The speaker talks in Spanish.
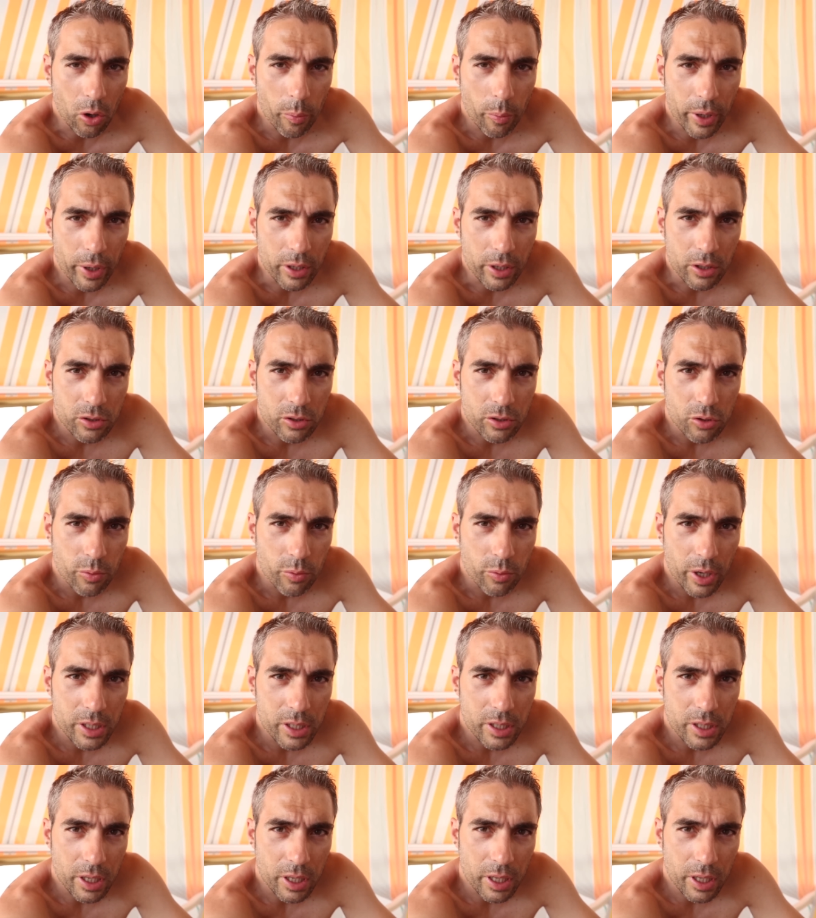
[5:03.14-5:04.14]
apenas os voy a
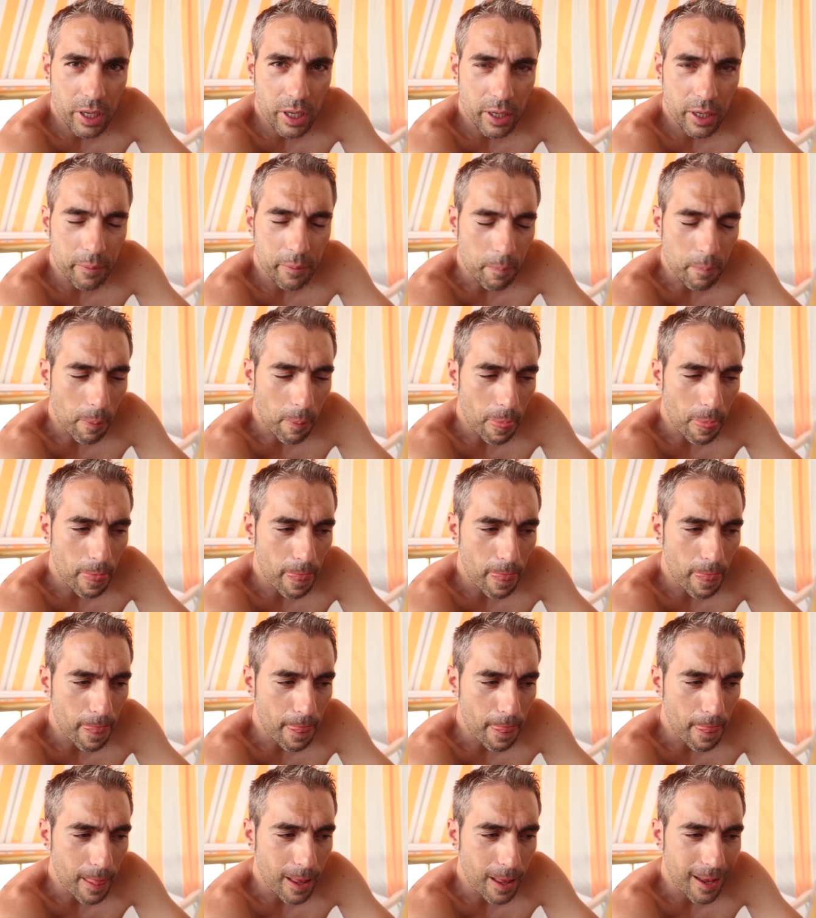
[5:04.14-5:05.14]
enseñar
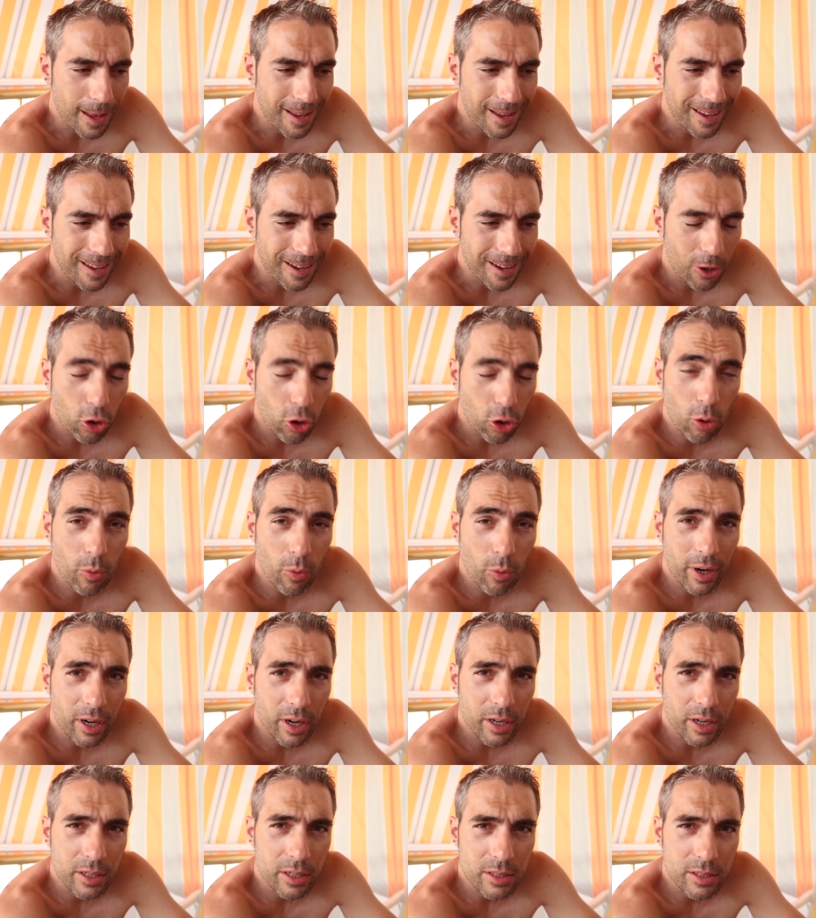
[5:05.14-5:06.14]
cómo ha
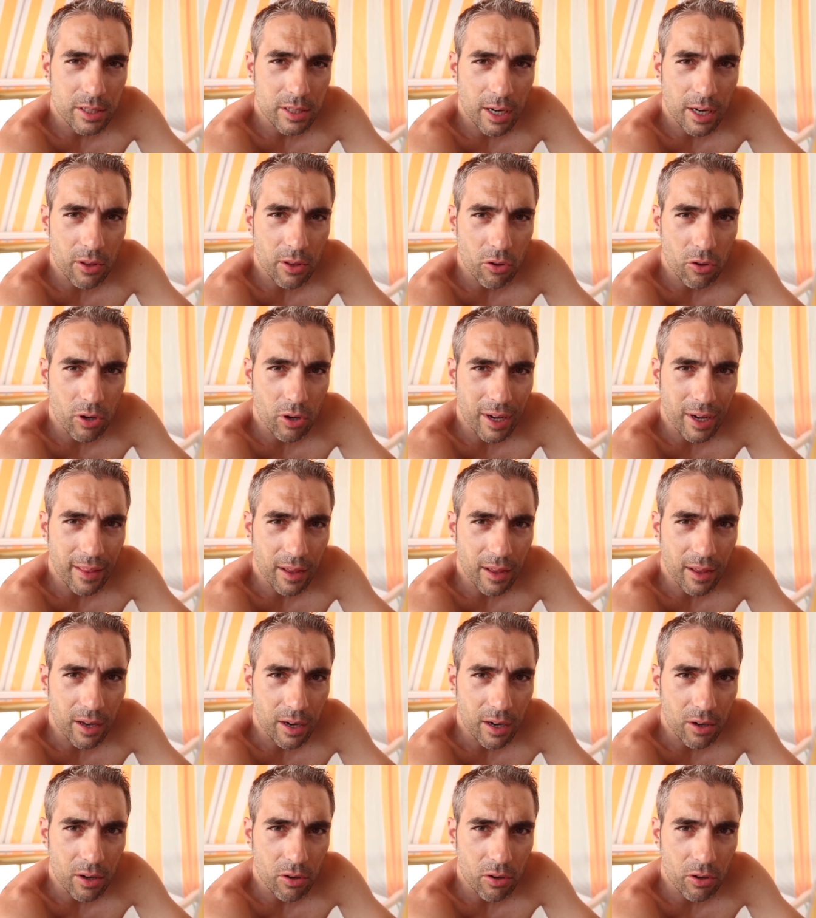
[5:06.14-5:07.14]
registrado
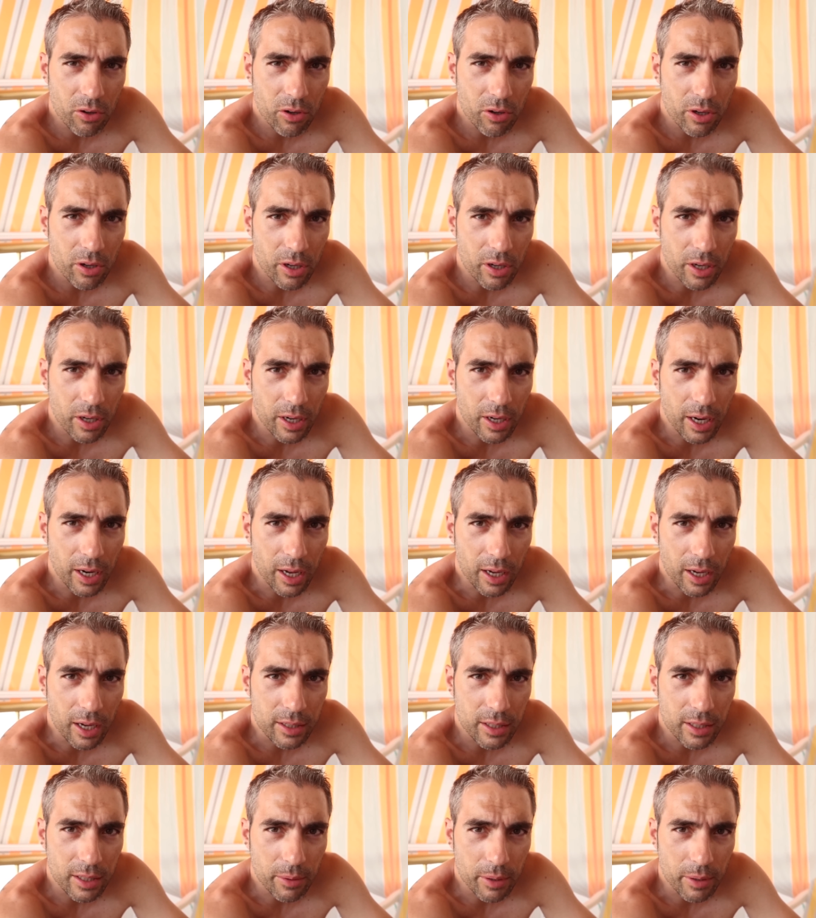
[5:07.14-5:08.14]
cada reloj en la
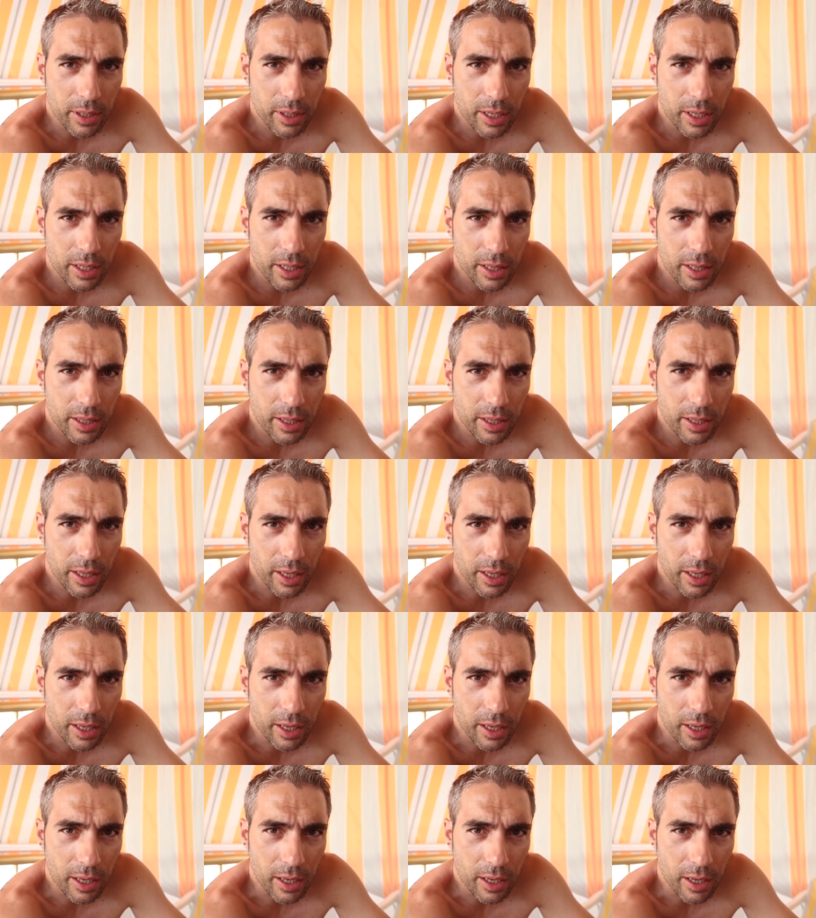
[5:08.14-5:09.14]
actividad
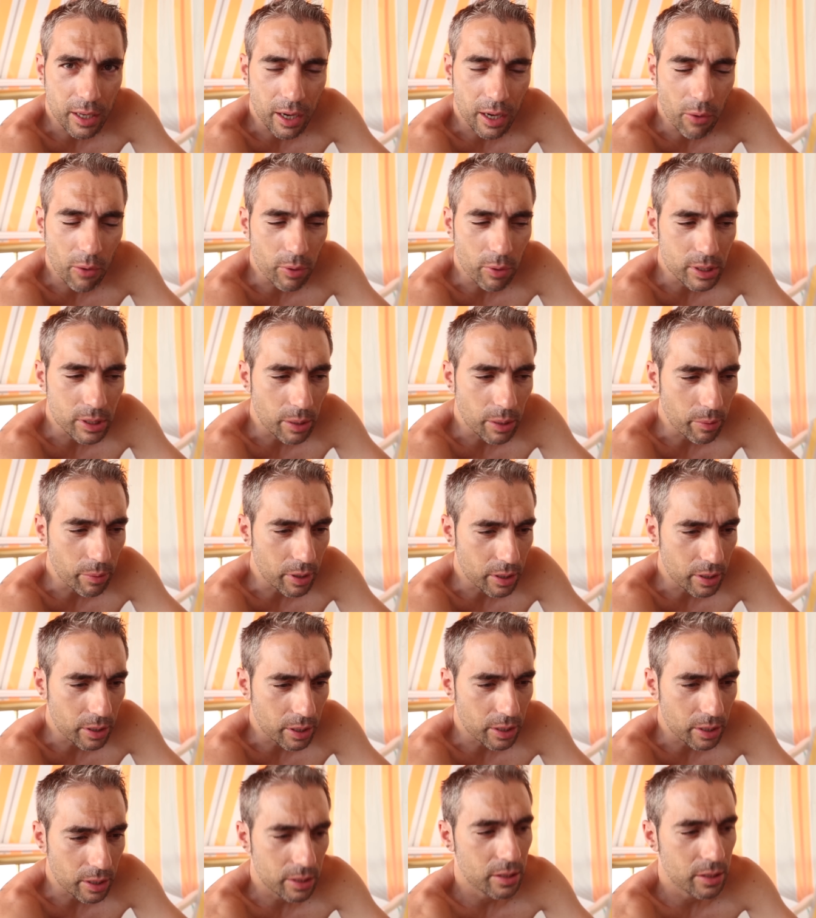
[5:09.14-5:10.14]
de aguas
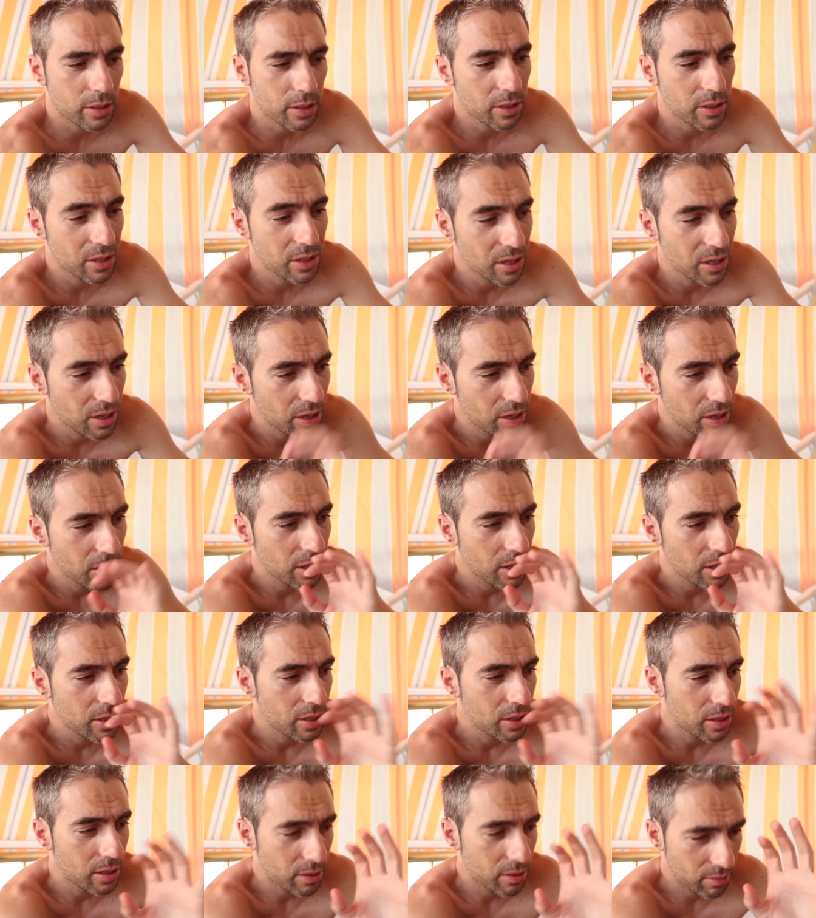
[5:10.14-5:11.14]
abiertas.
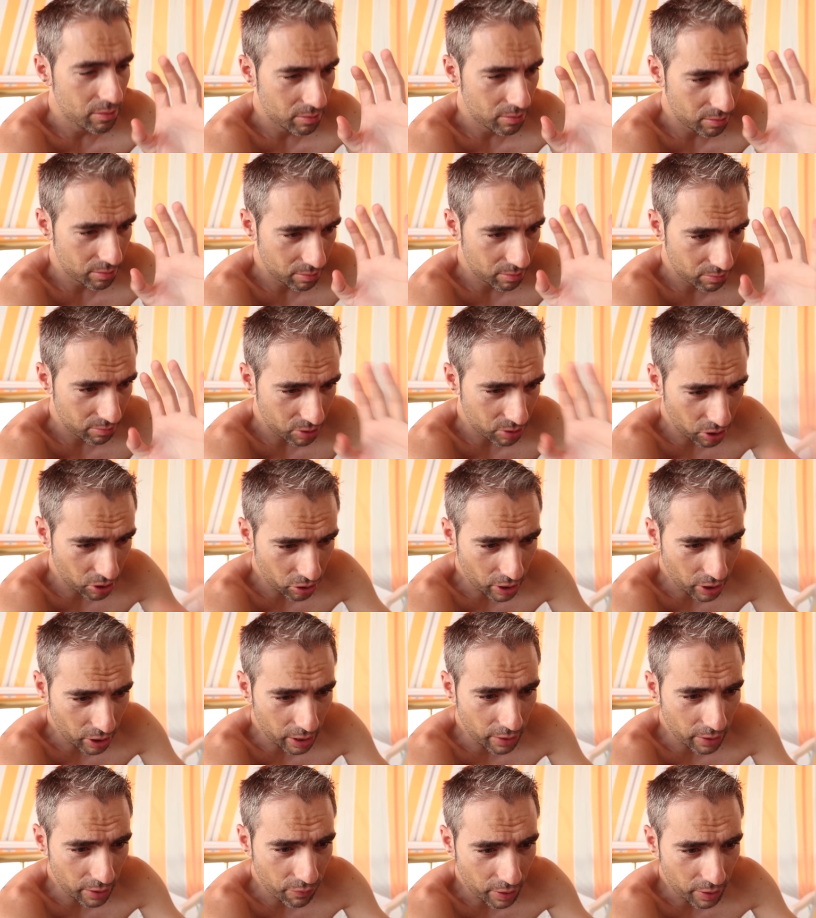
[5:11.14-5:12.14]
Se
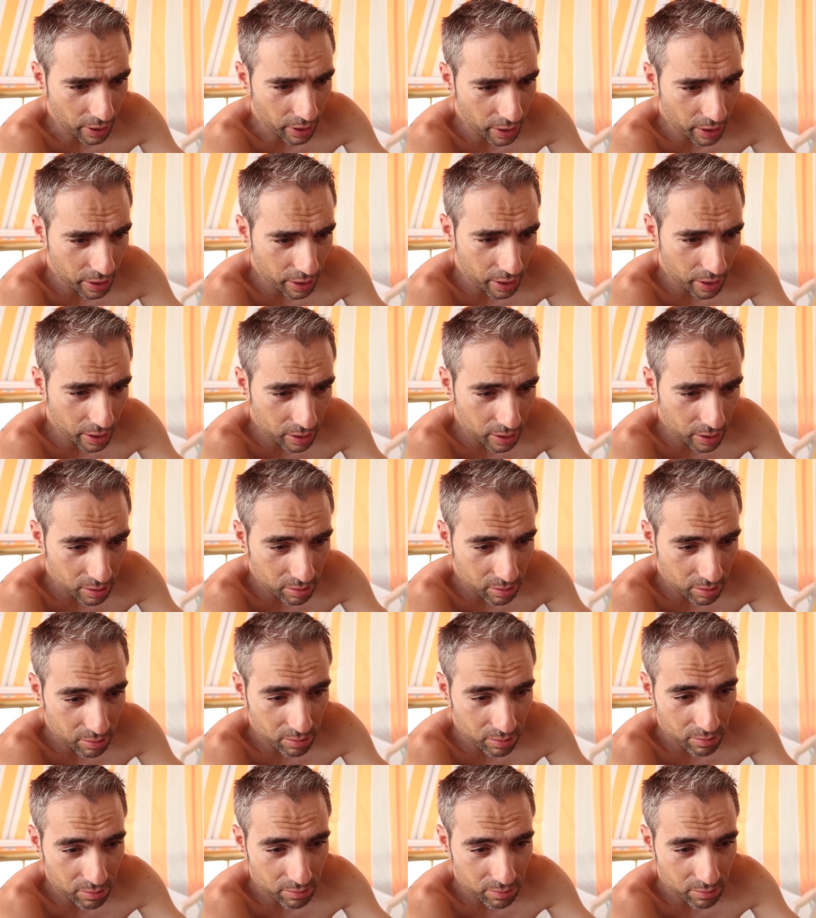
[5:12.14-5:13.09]
notan diferencias.